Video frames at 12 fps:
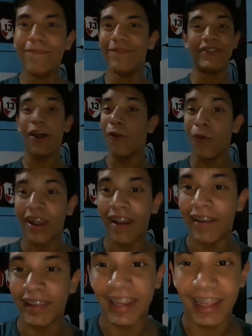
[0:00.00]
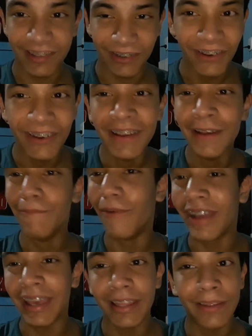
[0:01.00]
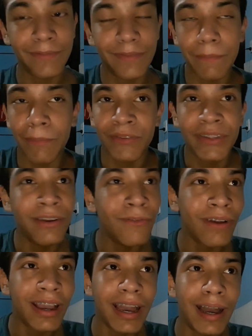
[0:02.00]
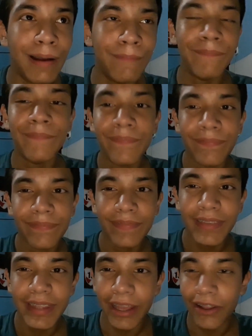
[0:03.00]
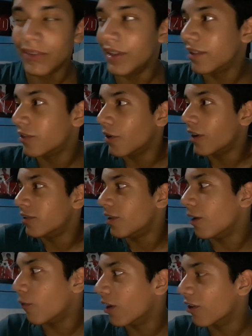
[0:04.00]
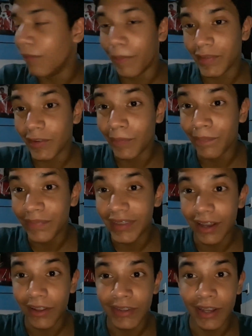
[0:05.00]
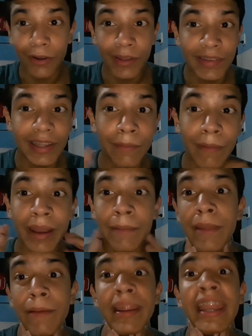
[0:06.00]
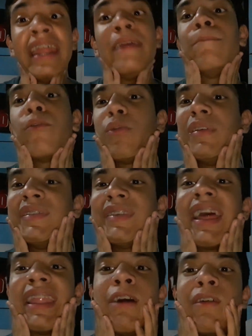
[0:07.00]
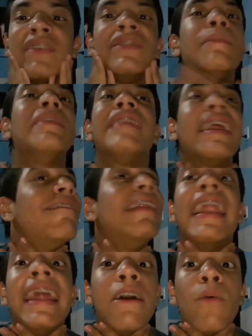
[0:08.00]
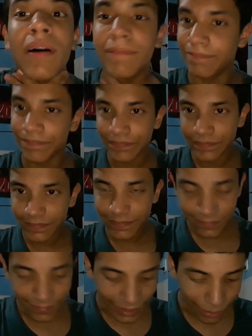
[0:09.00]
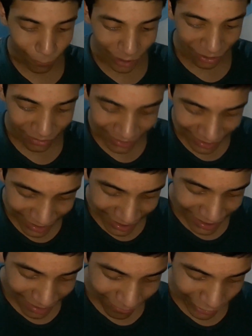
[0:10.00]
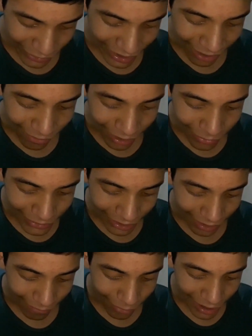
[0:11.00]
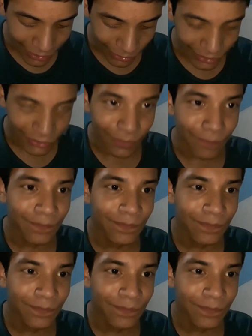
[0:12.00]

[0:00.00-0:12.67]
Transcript: yo nunca voy a hacer eso, porque de, por sí nunca quiero decir todo tal cual como pasó, quiero decirlo así de, de manera improvisada, aunque se me trabe la lengua. Bueno, cuando ya lo reclutaron a Broly todo eso,